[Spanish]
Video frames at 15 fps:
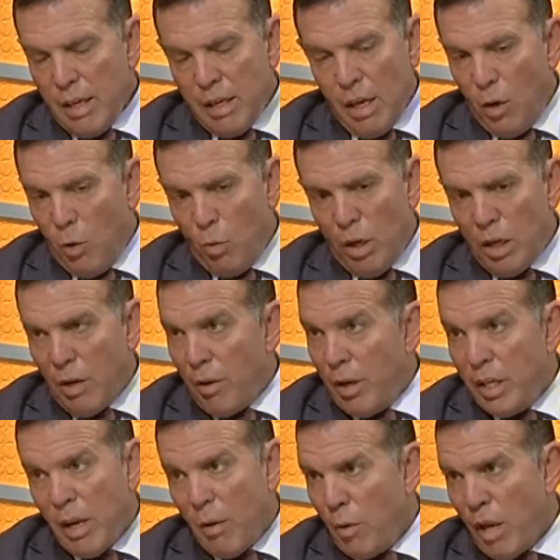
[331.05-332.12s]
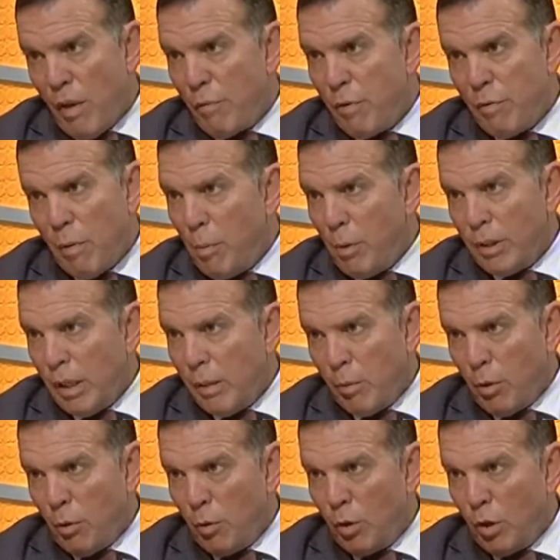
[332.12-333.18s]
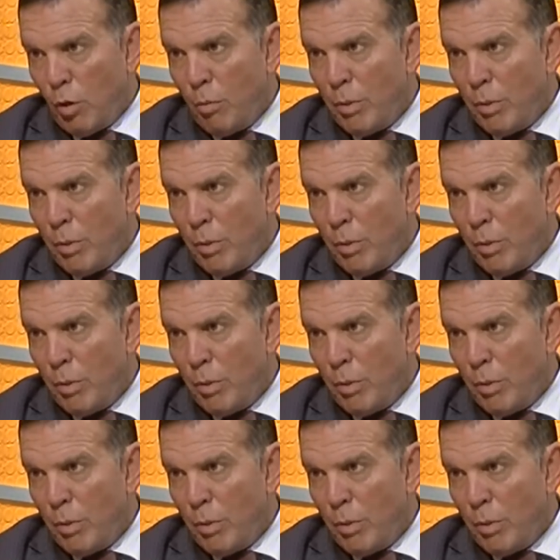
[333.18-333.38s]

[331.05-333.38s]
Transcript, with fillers: Y el lunes que viene ya voy a FIFA porque tenemos reunión de